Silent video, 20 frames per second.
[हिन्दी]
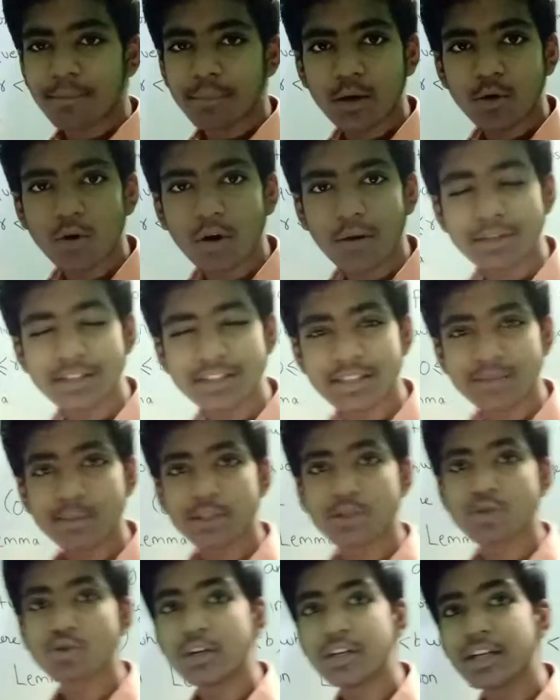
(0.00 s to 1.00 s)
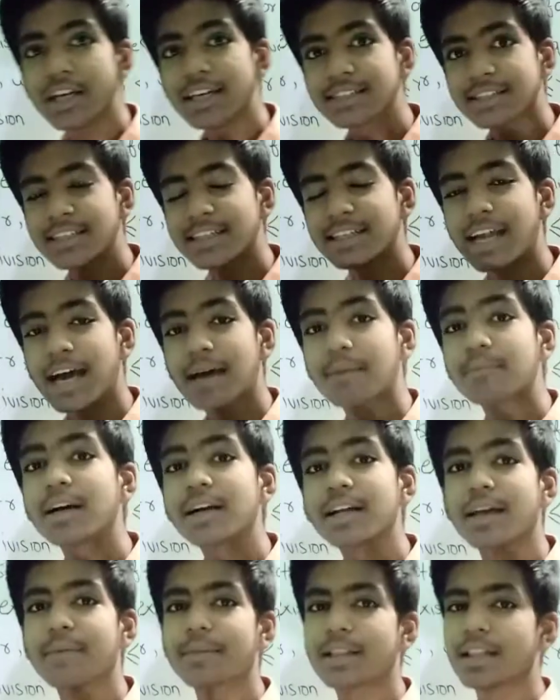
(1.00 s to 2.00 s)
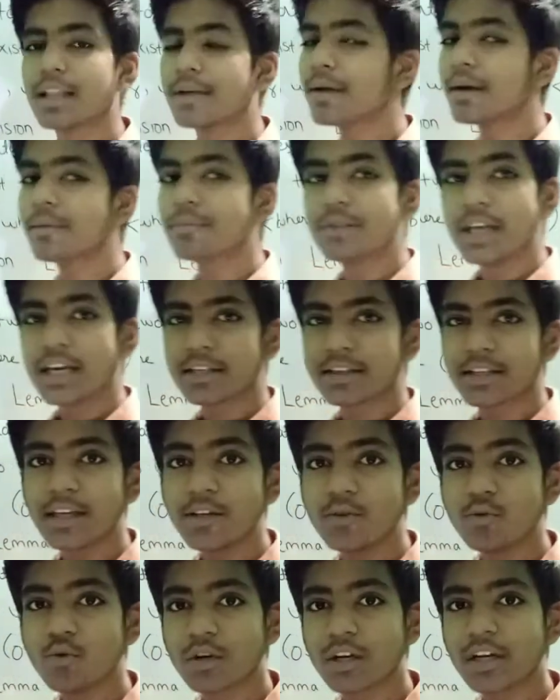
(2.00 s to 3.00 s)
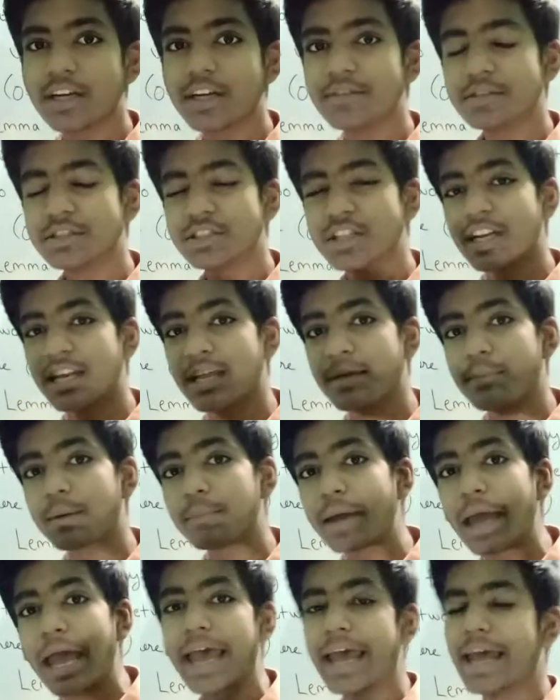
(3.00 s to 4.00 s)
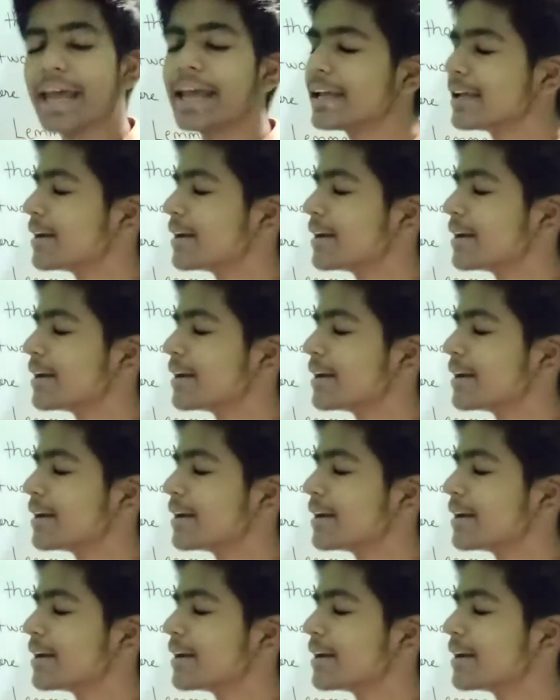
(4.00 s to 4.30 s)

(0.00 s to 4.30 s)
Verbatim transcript: लेमा को हमने समझ तो लिया इसका नाम का क्या मतलब है आप देखते हैं यूक्लिड डिवीजन लेमा में है